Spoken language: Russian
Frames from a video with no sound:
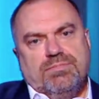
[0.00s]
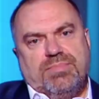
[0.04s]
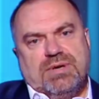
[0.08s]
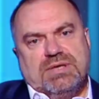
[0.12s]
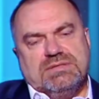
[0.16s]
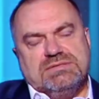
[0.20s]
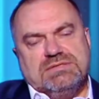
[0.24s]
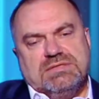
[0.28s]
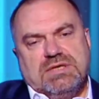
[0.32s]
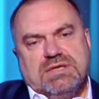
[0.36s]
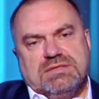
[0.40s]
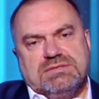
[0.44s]

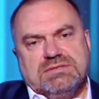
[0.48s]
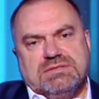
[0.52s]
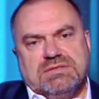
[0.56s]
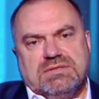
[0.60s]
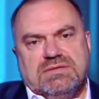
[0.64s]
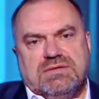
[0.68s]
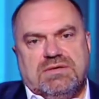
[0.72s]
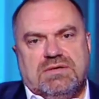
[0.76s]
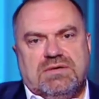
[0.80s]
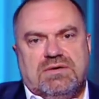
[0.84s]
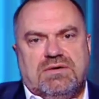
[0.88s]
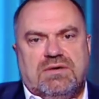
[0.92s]
процессы
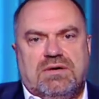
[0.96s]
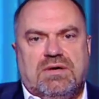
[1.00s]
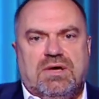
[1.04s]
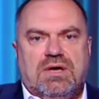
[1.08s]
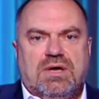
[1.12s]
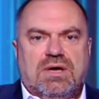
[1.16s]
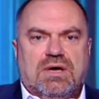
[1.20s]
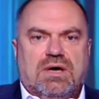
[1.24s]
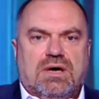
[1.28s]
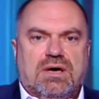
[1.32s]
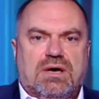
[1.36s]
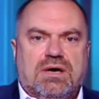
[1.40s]
э,
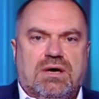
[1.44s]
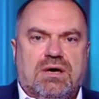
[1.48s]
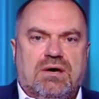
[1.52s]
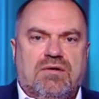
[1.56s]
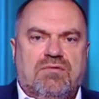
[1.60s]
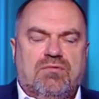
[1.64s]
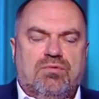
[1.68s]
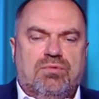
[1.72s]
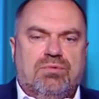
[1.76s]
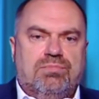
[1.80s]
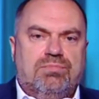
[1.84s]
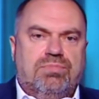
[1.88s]
а,
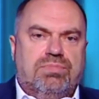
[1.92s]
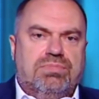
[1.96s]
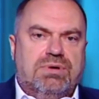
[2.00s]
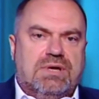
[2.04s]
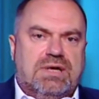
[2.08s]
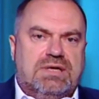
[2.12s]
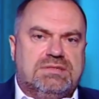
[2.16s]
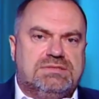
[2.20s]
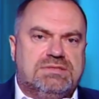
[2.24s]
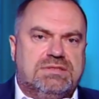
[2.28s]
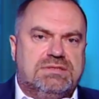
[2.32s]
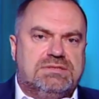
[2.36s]
у
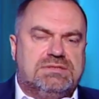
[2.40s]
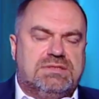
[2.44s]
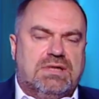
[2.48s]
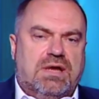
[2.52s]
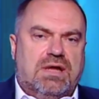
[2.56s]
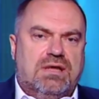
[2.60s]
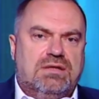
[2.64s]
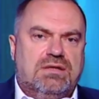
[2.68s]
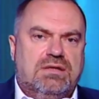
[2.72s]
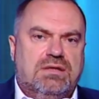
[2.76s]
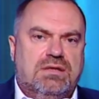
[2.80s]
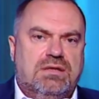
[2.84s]
братской
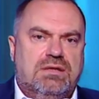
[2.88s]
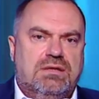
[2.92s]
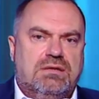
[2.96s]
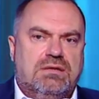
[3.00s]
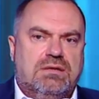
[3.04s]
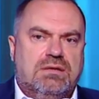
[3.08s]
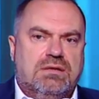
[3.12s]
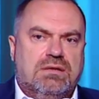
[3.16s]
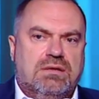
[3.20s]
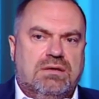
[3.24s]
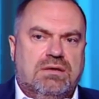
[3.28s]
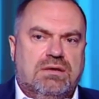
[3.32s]
страны
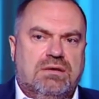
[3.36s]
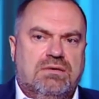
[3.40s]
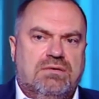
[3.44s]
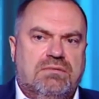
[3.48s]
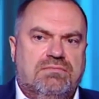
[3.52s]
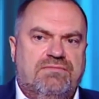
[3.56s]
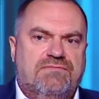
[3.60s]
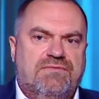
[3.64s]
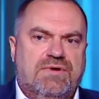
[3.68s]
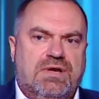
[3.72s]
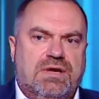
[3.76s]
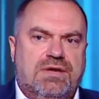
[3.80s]
э,
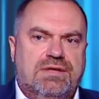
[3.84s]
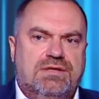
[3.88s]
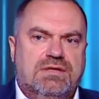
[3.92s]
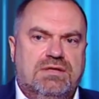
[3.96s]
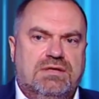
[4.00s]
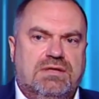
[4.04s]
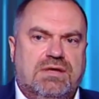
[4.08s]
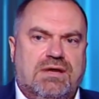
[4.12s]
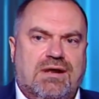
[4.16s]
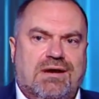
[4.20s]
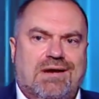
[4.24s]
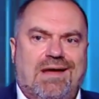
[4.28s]

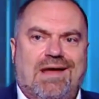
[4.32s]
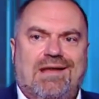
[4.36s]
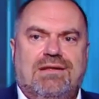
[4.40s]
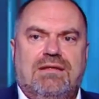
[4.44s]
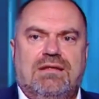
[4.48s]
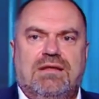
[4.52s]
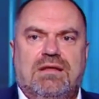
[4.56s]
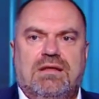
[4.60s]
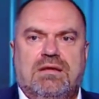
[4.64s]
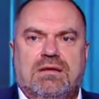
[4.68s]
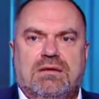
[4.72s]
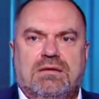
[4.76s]
выглядят
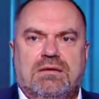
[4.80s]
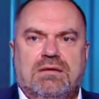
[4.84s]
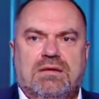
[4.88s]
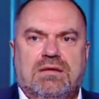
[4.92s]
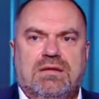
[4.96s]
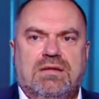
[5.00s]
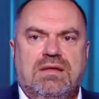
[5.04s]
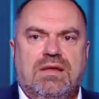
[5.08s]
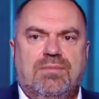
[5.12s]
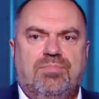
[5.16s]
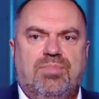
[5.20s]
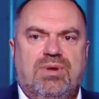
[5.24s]
крайне
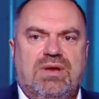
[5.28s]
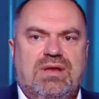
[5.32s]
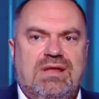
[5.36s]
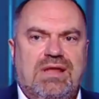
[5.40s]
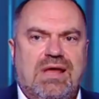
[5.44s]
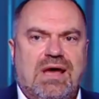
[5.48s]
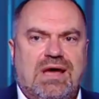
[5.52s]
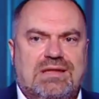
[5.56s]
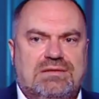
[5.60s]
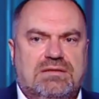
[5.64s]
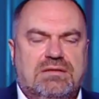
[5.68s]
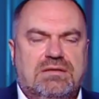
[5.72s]

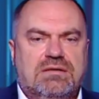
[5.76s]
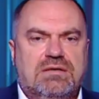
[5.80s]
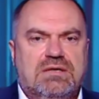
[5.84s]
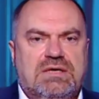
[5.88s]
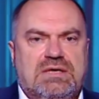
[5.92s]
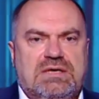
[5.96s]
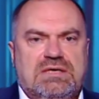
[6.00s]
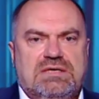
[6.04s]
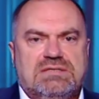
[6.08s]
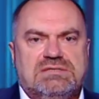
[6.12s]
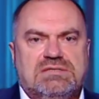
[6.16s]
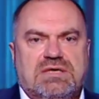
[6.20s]
неприятно.
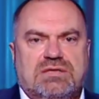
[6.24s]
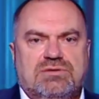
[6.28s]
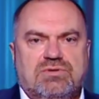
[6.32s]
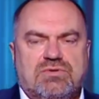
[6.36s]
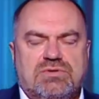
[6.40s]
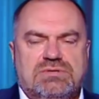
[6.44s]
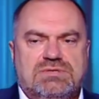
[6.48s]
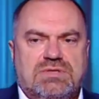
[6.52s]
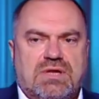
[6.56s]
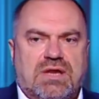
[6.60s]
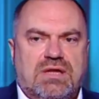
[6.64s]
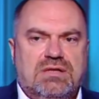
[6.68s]
С
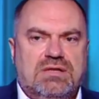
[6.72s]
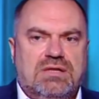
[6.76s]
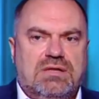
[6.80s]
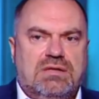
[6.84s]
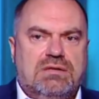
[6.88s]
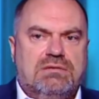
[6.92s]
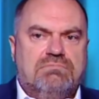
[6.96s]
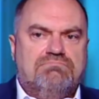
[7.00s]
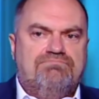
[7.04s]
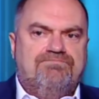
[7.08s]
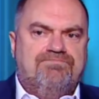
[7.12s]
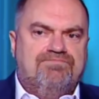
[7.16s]
одной
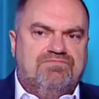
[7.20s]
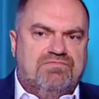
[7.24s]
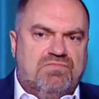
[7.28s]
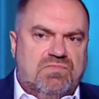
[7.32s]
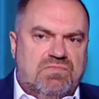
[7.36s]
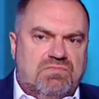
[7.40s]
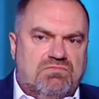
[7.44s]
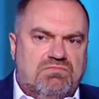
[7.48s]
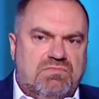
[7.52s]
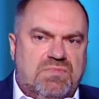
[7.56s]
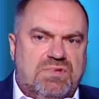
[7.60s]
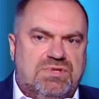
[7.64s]
стороны,
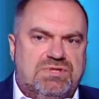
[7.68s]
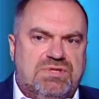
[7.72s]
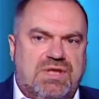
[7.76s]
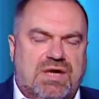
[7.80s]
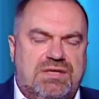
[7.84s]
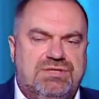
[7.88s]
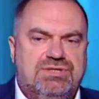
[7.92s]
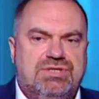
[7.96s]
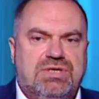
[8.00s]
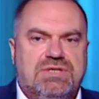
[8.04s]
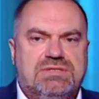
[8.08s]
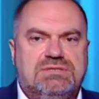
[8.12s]

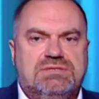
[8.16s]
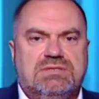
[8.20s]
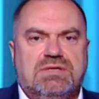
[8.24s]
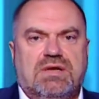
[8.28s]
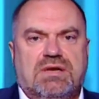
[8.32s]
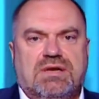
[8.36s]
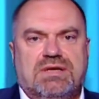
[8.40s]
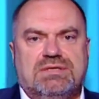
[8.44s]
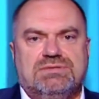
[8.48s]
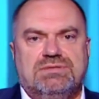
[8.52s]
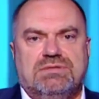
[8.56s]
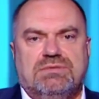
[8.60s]
та часть
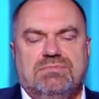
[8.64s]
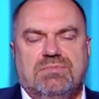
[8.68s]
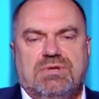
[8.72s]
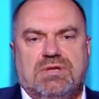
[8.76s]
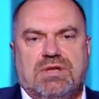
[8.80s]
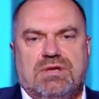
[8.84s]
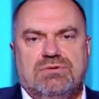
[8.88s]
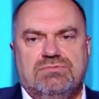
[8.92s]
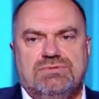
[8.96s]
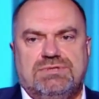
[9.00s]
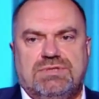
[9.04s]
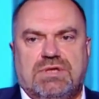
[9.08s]
граждан
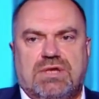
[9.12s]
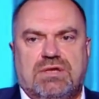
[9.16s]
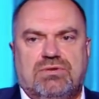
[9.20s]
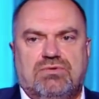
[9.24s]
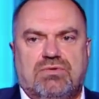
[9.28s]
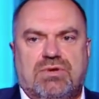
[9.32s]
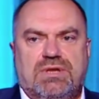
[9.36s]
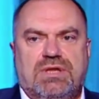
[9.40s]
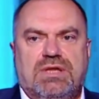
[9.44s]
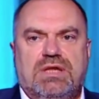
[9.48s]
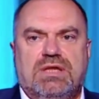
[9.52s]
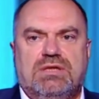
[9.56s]
Беларуси,
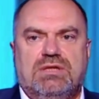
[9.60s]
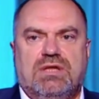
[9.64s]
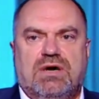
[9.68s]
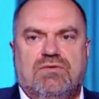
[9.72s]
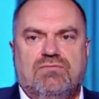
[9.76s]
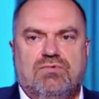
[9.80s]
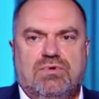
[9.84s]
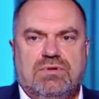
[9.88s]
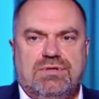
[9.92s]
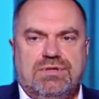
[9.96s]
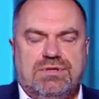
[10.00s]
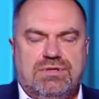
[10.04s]
которая
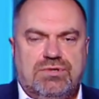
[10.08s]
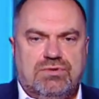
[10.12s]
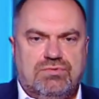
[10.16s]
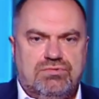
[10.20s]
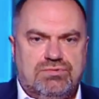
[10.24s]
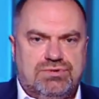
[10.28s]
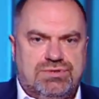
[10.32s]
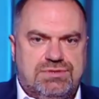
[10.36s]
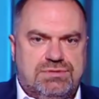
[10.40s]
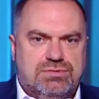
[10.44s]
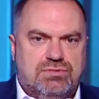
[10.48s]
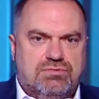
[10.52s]
недовольна
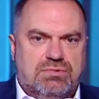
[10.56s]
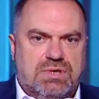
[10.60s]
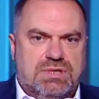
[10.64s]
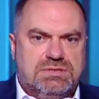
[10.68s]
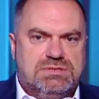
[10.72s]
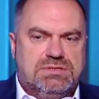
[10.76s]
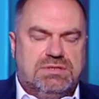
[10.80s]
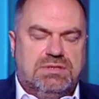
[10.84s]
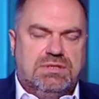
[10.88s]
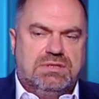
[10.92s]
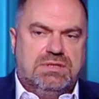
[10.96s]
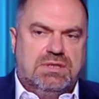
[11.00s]
текущей
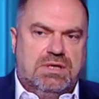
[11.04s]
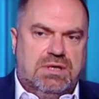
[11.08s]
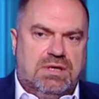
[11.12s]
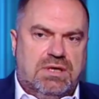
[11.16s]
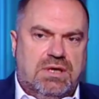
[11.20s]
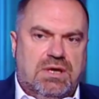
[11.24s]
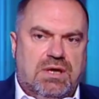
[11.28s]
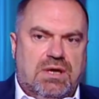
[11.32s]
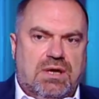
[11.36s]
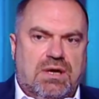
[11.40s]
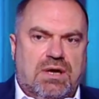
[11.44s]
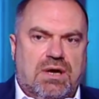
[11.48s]
ситуацией, она,
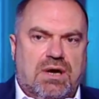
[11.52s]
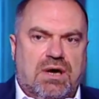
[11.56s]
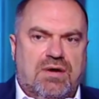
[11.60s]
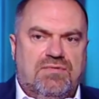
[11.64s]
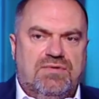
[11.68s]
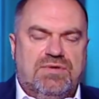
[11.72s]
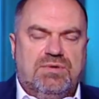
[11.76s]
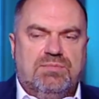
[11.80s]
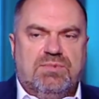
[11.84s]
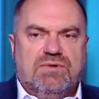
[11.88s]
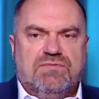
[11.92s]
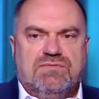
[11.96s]
а,
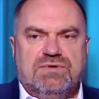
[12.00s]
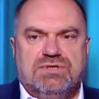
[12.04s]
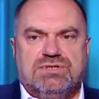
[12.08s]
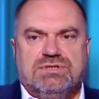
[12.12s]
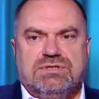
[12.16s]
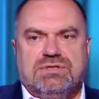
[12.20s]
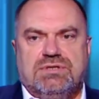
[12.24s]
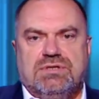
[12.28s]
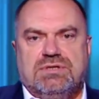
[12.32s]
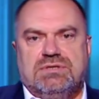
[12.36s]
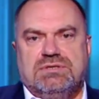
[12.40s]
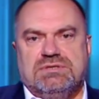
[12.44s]
видимо,
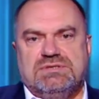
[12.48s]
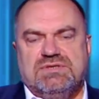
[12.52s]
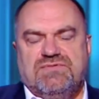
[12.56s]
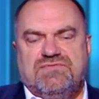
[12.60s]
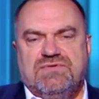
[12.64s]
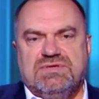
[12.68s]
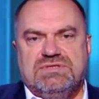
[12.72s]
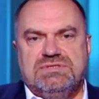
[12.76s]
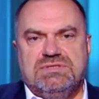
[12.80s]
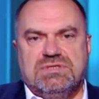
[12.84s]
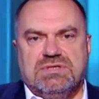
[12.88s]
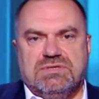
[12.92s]
вышла
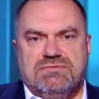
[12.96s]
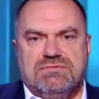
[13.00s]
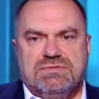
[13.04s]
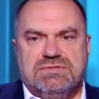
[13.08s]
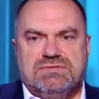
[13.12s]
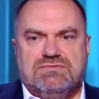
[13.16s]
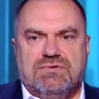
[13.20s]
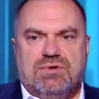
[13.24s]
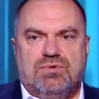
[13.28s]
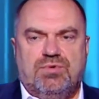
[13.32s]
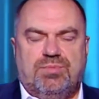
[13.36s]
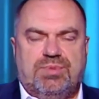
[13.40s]
зафиксировать
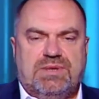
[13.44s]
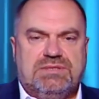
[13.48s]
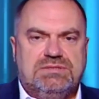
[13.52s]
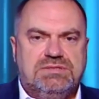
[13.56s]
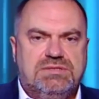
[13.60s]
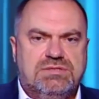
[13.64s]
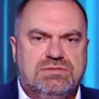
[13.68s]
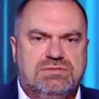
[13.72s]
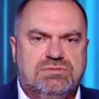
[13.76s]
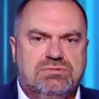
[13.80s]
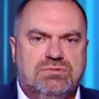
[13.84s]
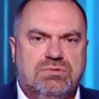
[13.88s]
свою
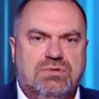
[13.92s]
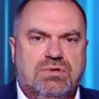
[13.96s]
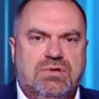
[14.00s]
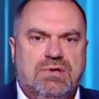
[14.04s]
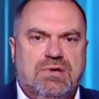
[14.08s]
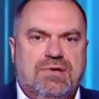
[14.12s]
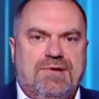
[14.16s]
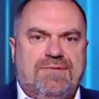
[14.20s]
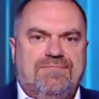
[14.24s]
позицию.